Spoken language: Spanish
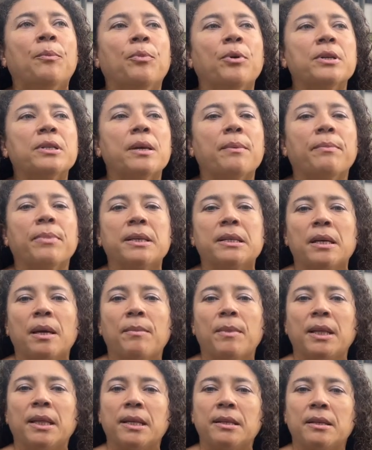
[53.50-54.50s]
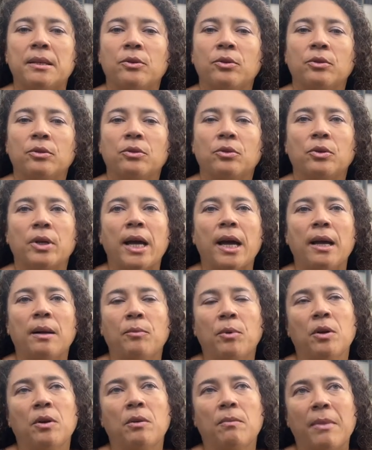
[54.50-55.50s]
pues empecé mi tesis doctoral,
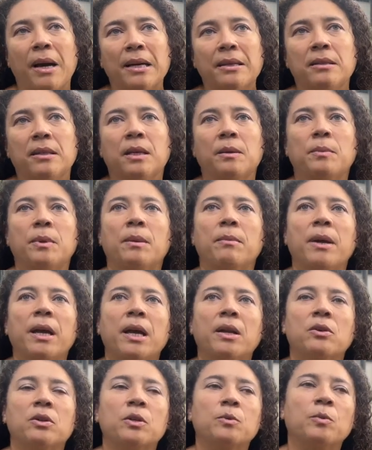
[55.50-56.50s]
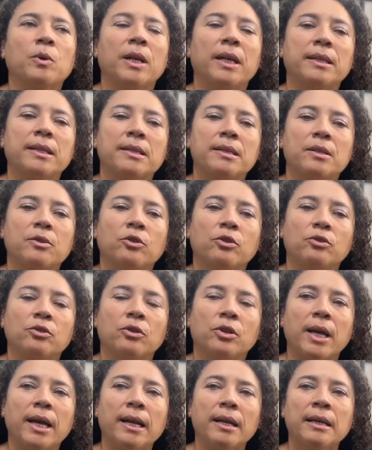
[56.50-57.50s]
bueno, el máster primero, después la tesis
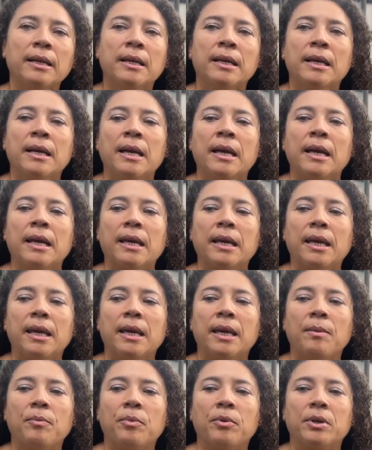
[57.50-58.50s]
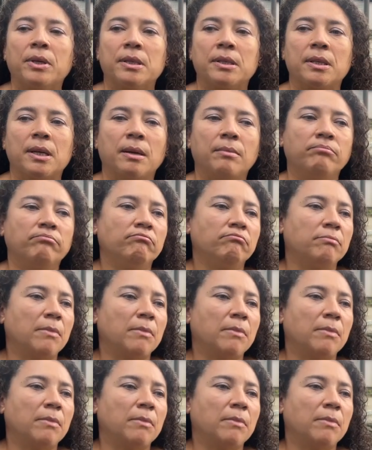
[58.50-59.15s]
doctoral y pues a,